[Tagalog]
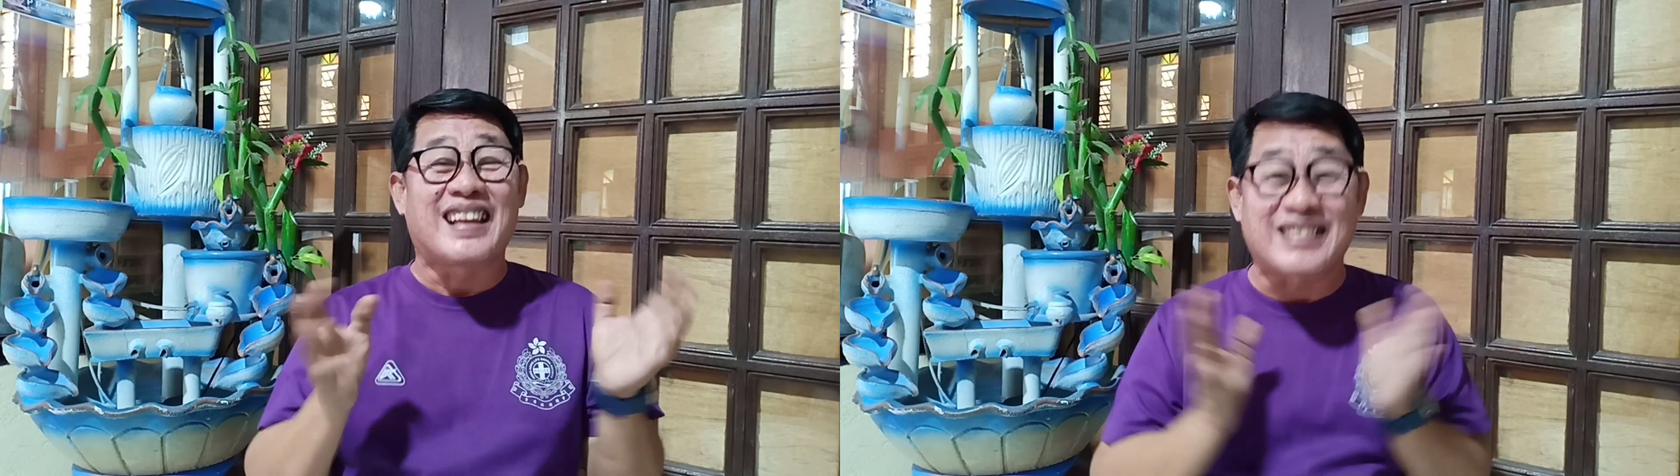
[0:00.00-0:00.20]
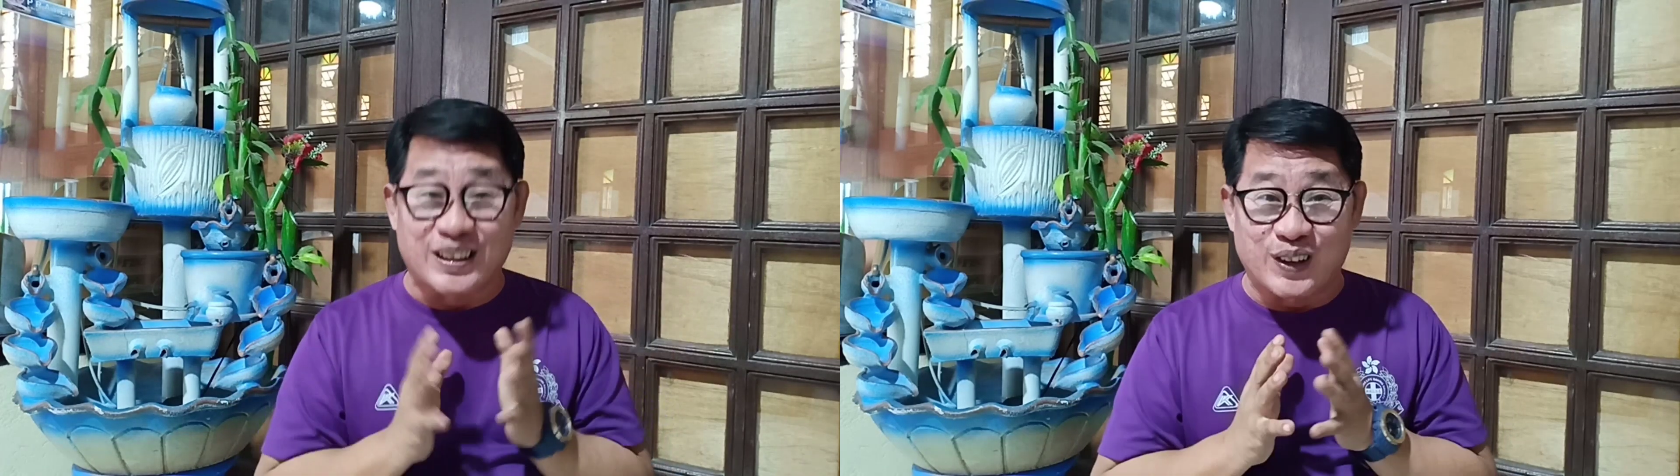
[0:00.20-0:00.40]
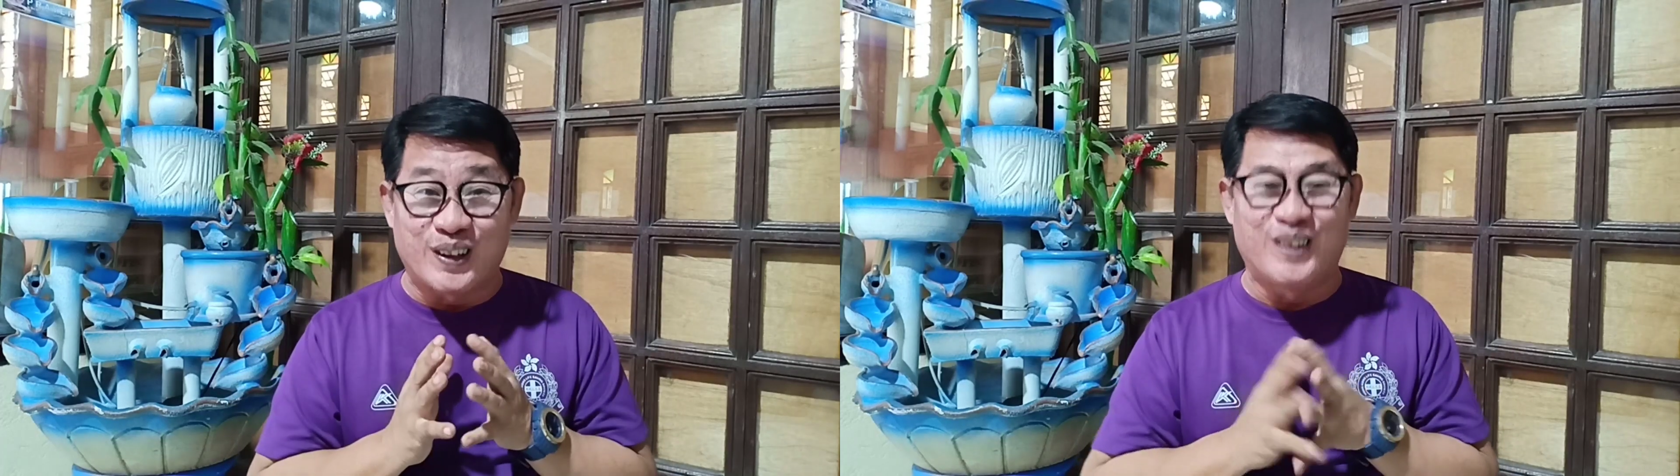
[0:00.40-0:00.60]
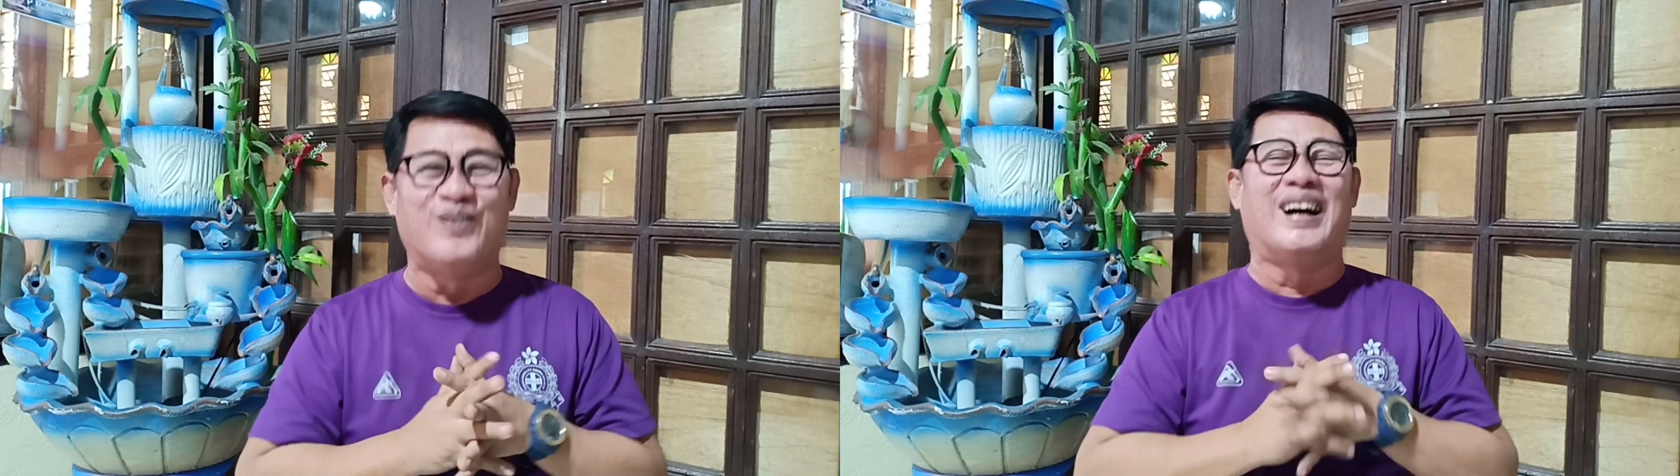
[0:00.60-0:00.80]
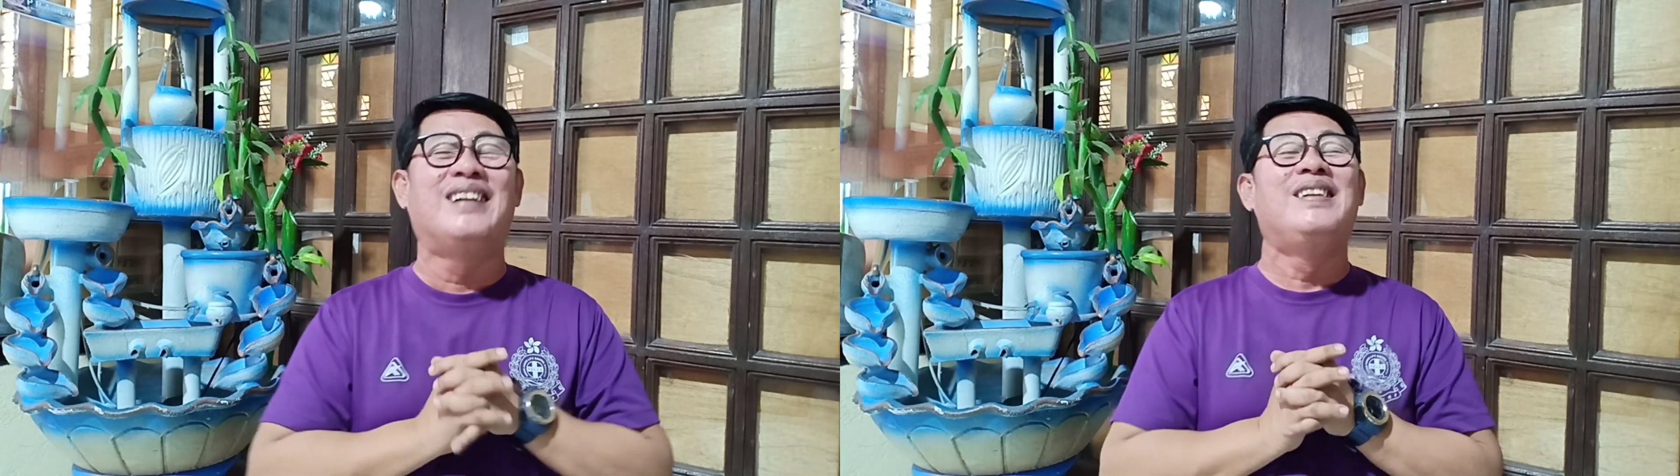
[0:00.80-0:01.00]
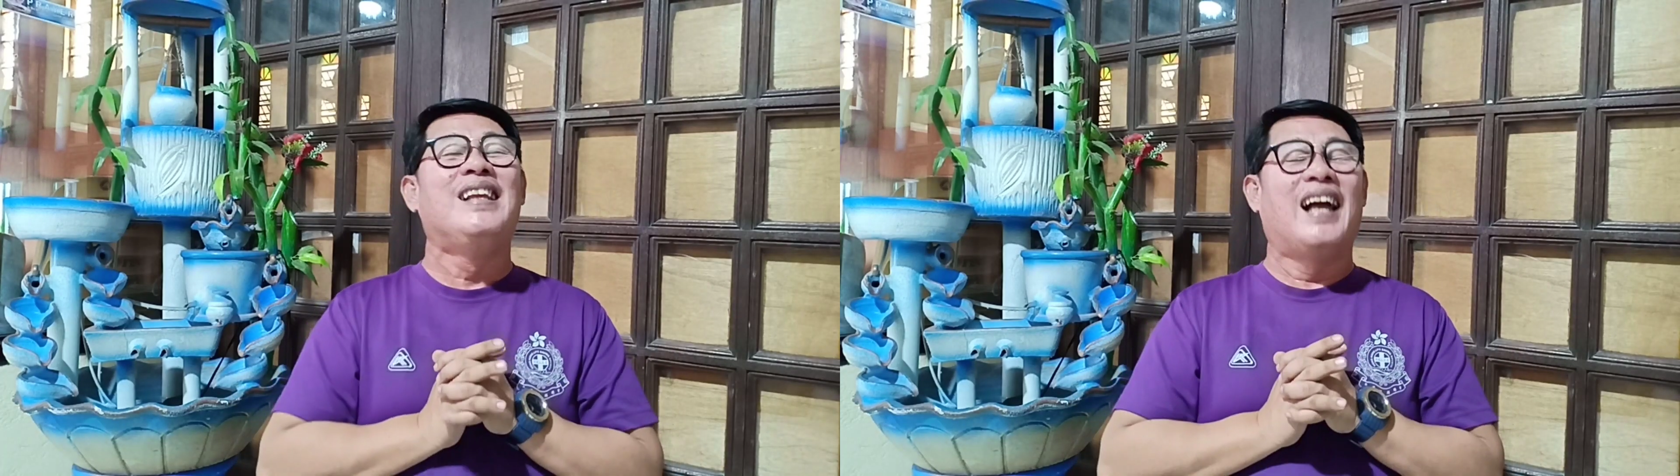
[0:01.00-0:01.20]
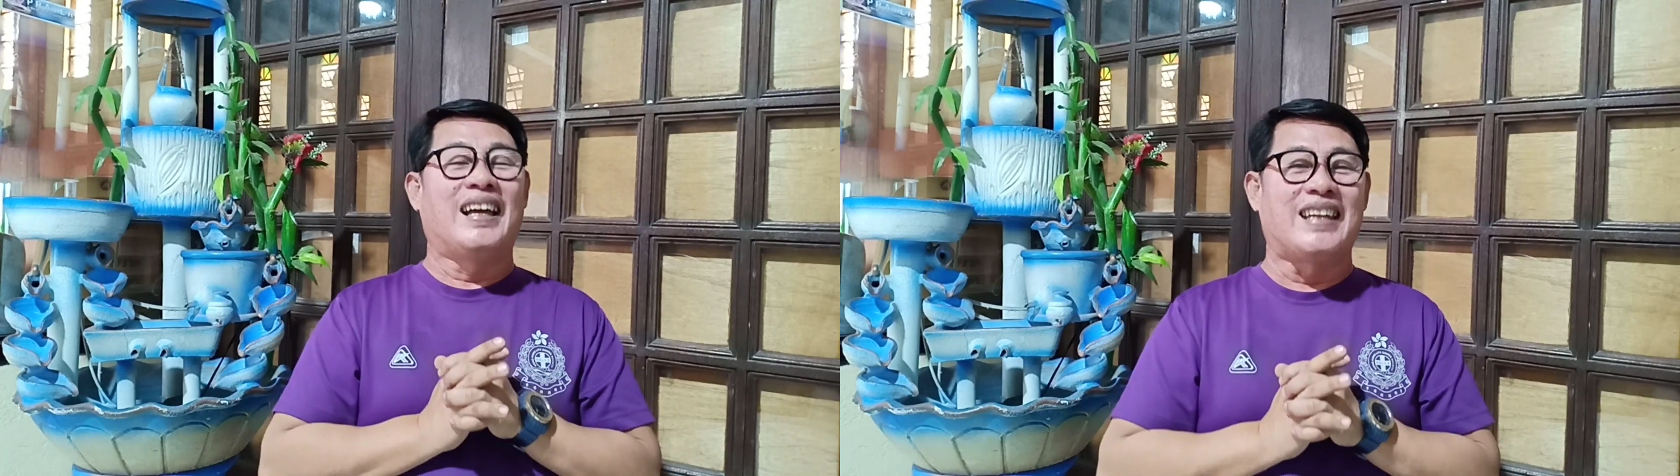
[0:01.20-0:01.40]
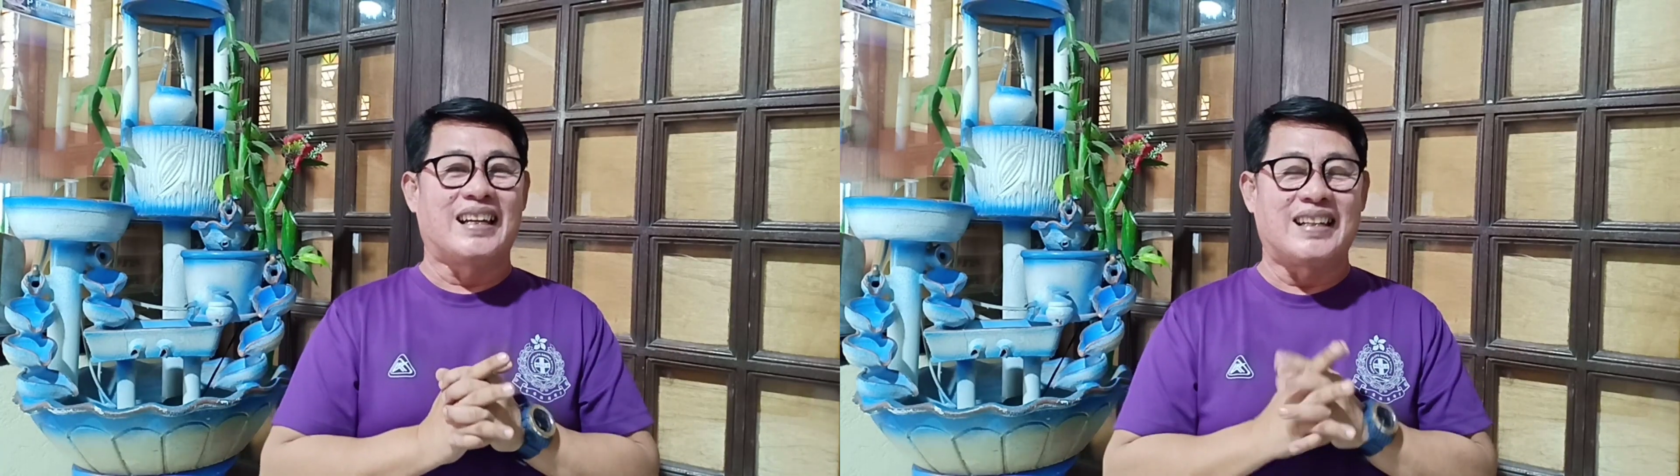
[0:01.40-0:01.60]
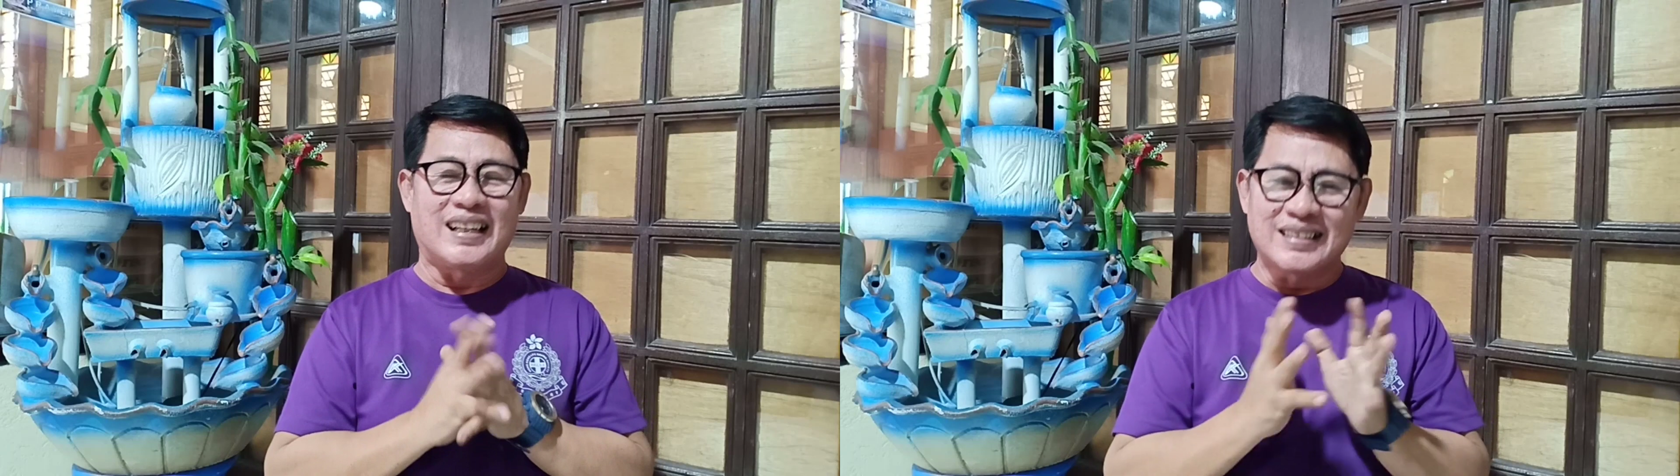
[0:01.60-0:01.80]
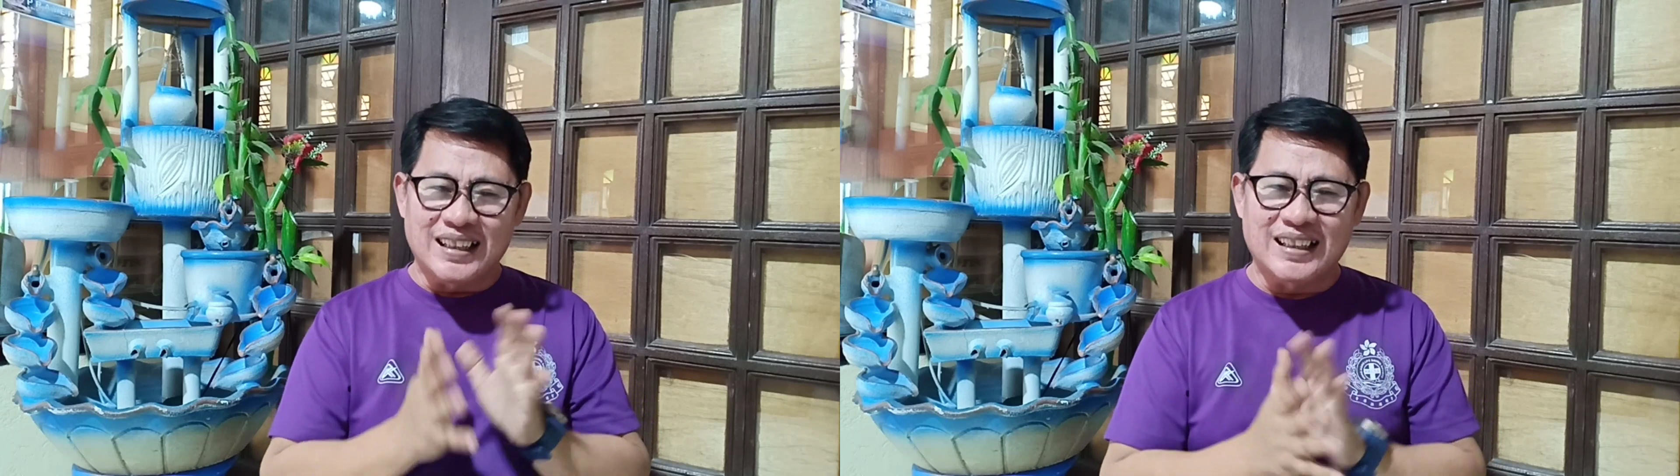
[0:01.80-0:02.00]
Nasa to tono ba? Ayan
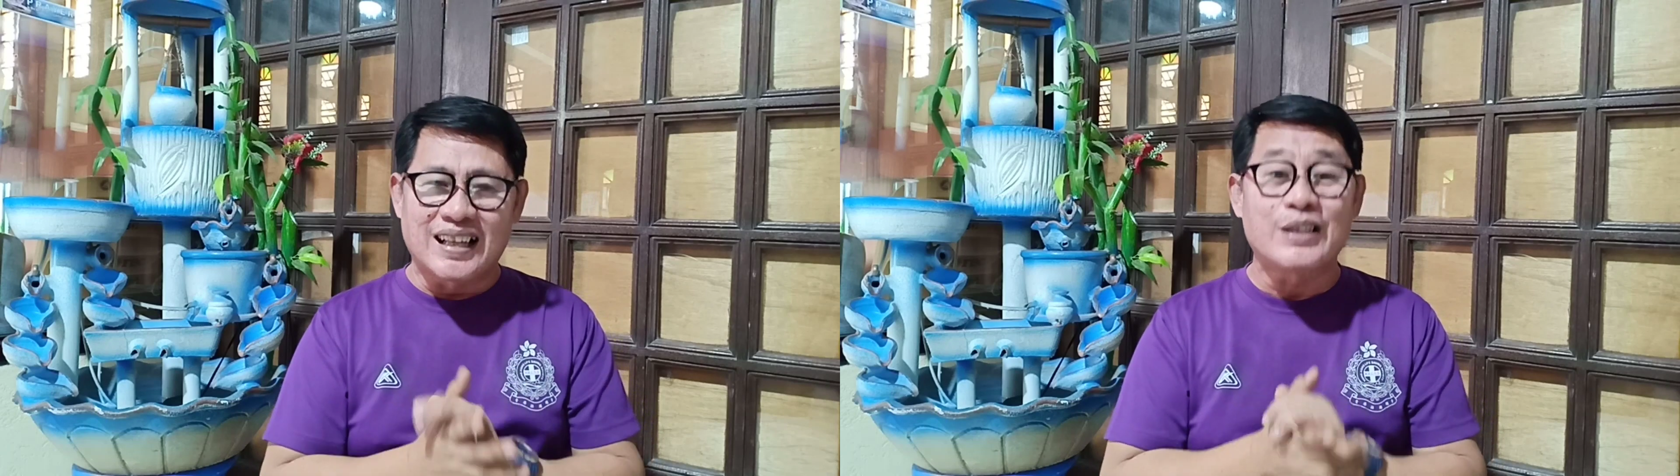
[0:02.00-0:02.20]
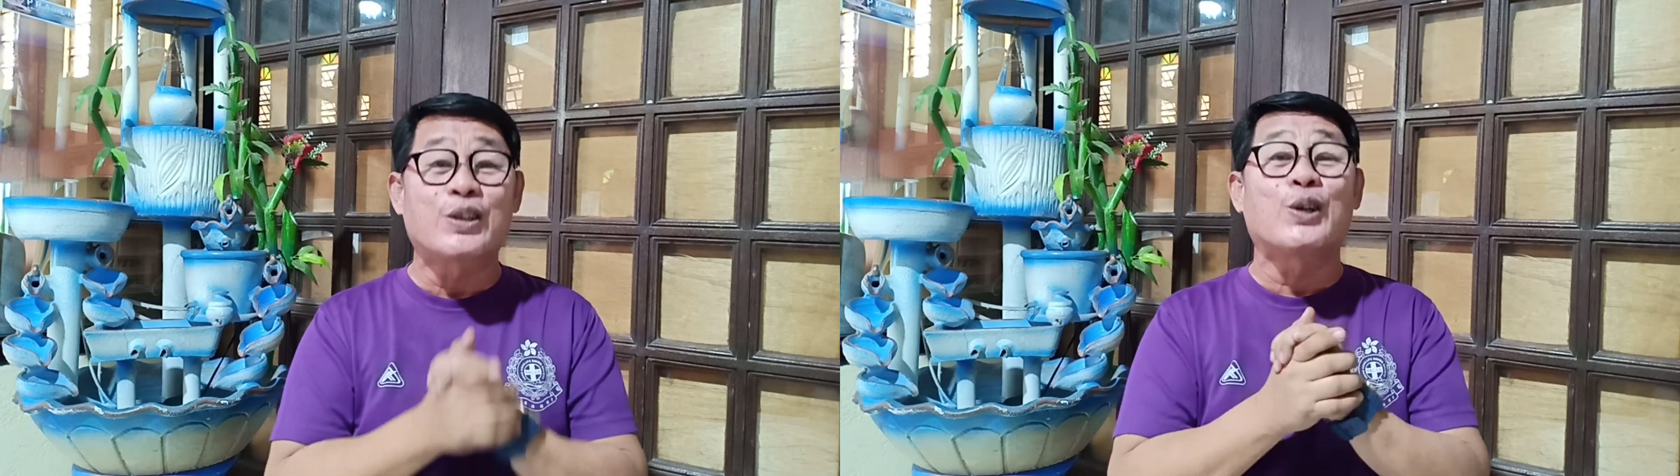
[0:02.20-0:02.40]
At talagang